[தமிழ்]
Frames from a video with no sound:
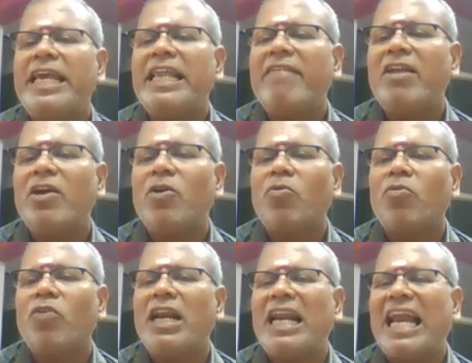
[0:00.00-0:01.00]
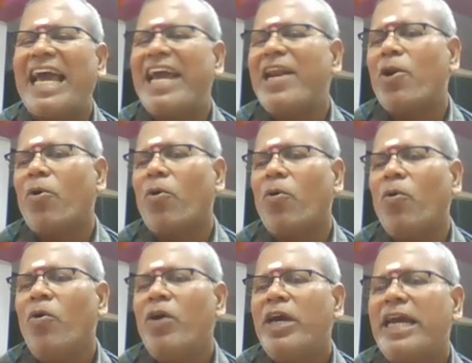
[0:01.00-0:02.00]
இது எவ்வளோ இருக்கும்னா நயன்
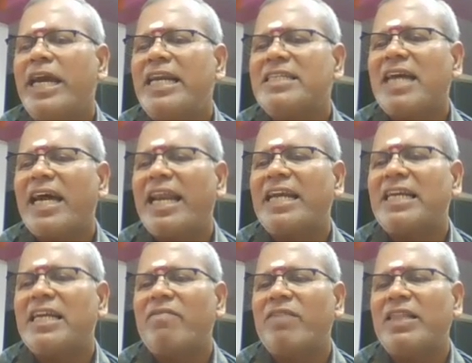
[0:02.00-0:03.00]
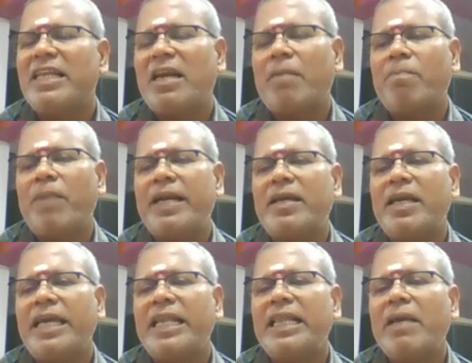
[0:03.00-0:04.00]
இருக்கும் இட் இஸ் கனெக்டட் வித் ட்ரிப்ளெட்
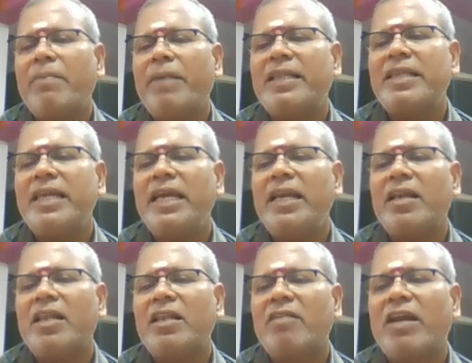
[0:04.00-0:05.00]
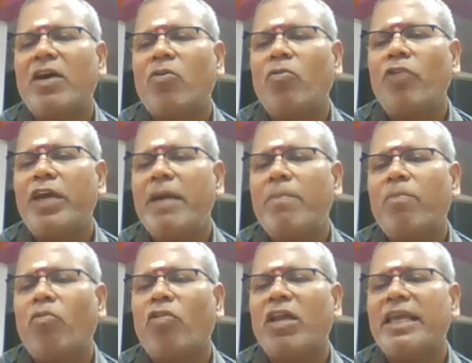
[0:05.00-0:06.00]
இந்த மத்தியிலிருந்து வரக்கூடிய
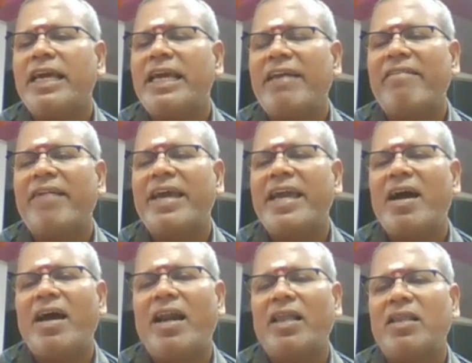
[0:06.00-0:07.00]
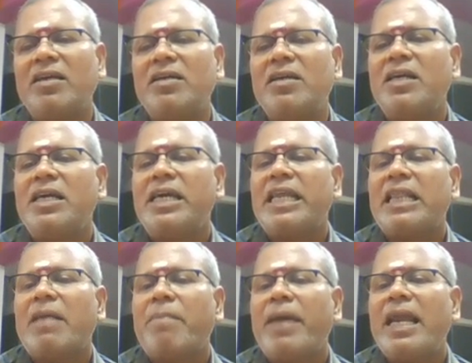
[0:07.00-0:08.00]
புரத இழையானது
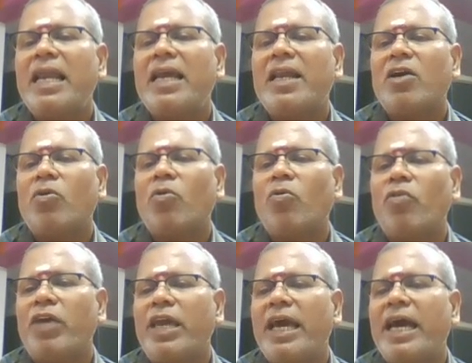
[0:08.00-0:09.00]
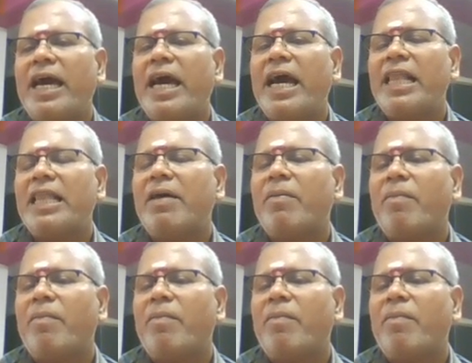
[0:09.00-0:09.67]
இந்த மேலே இருக்கக்கூடிய இந்த